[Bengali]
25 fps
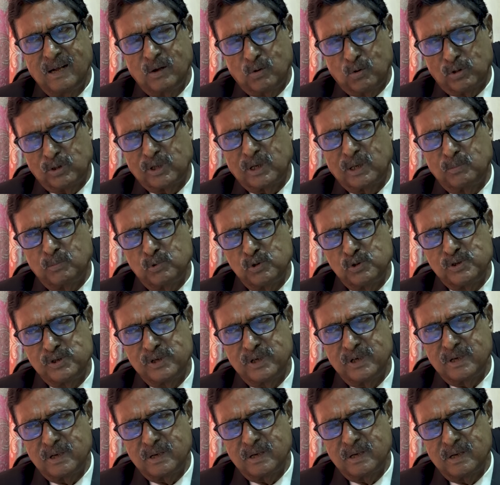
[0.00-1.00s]
কথাটা
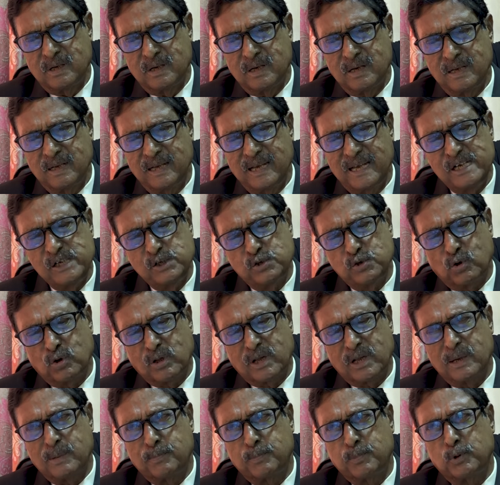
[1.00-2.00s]
বুঝছেন এই
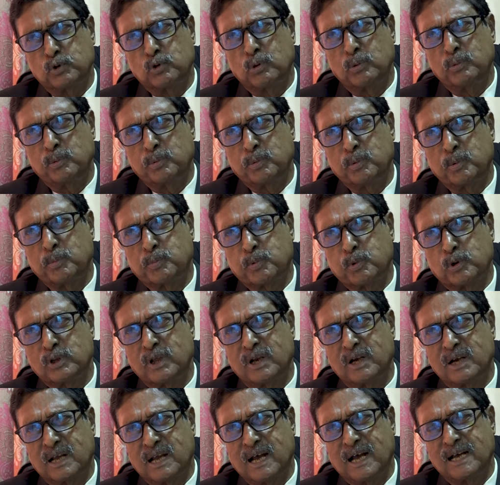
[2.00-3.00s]
সরকারের প্রথম এবং
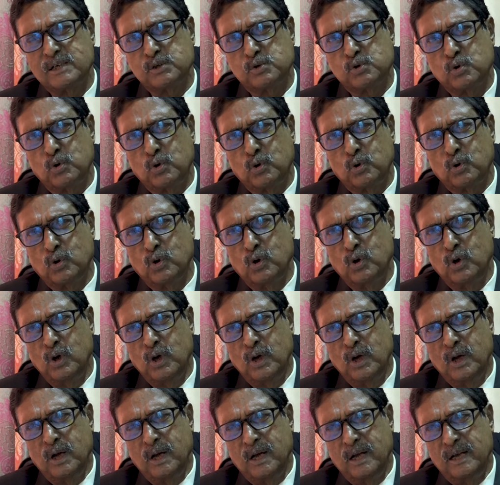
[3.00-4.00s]
প্রধান কাজ হলো
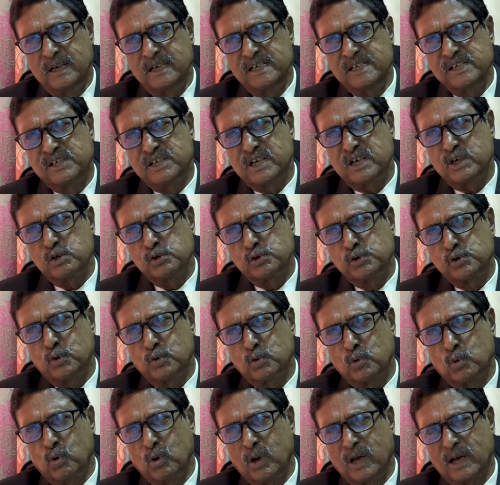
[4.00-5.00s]

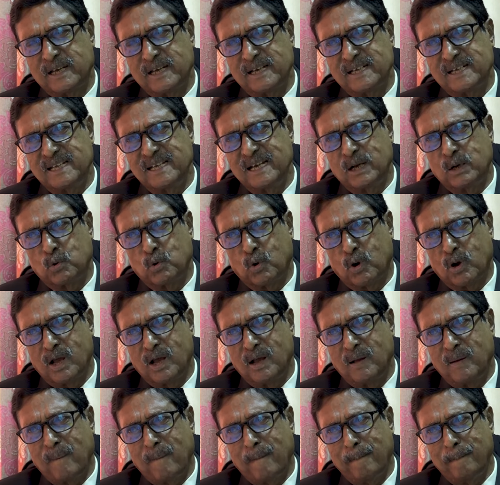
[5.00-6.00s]
ইনস্টিটিউশনগুলোকে ঠিক করা
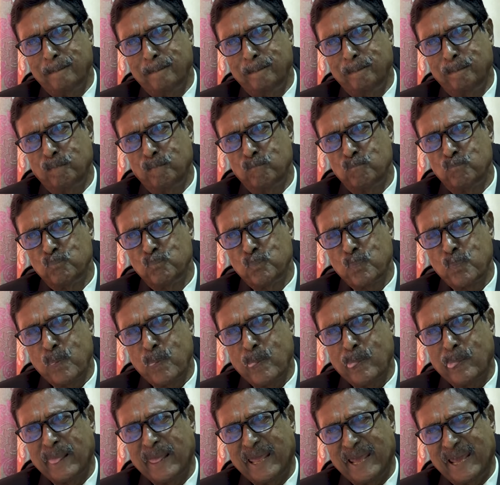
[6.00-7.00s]

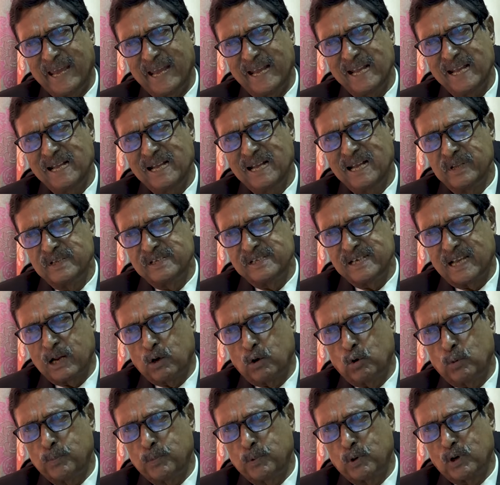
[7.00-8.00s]
এক যারা
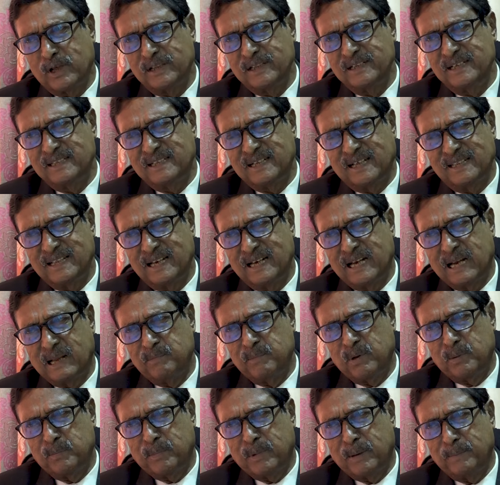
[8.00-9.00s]
অপরাধী তাদের
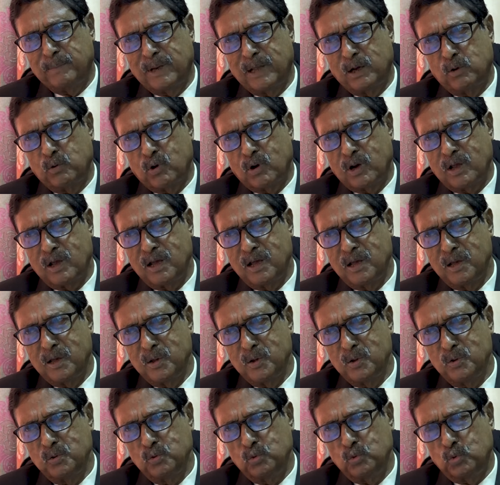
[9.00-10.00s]
নামে মামলা করা
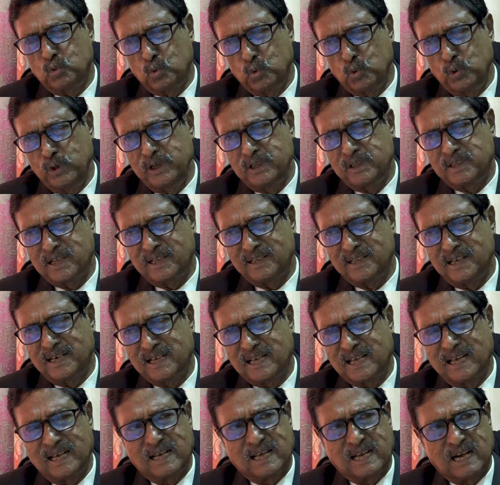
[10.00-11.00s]
দুই
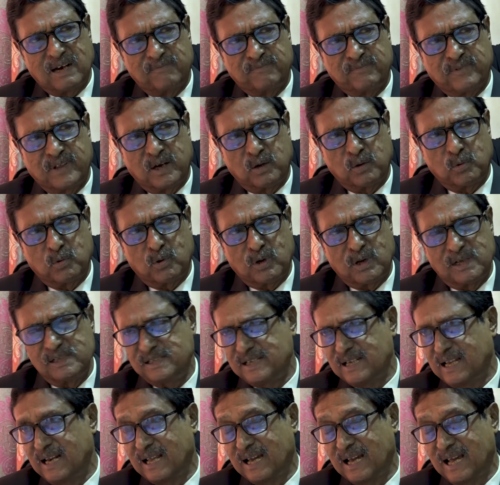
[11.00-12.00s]
তাদেরকে গ্রেফতার করা
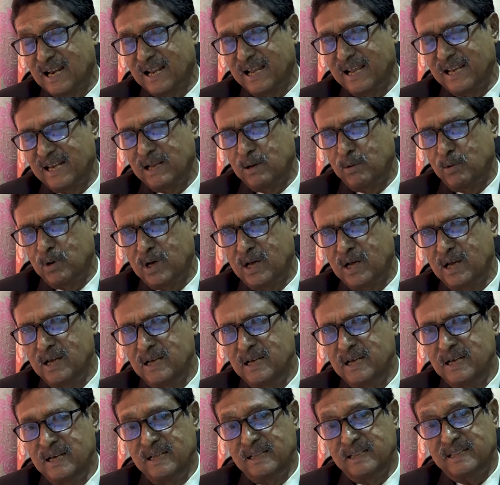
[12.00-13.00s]
জেলখানায় নেওয়া
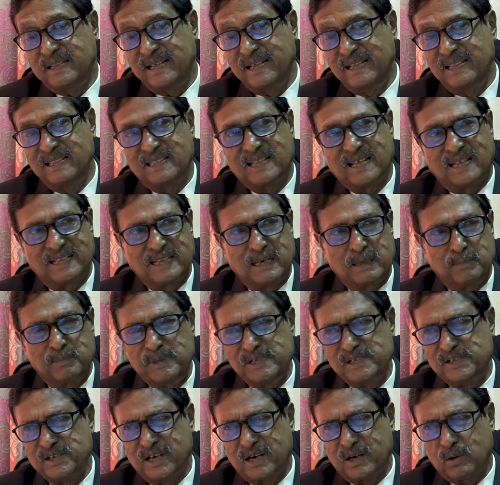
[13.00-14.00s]
তিন তাদের
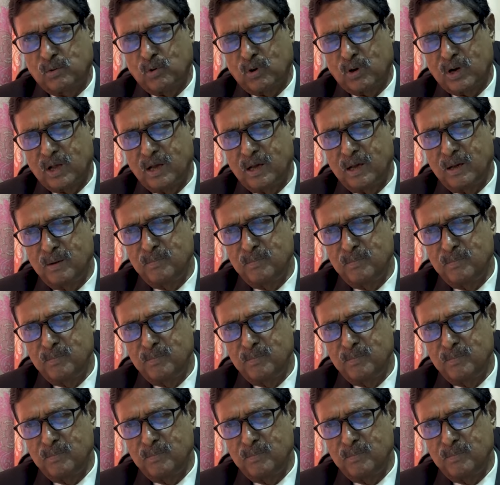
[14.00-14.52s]
বিচার করা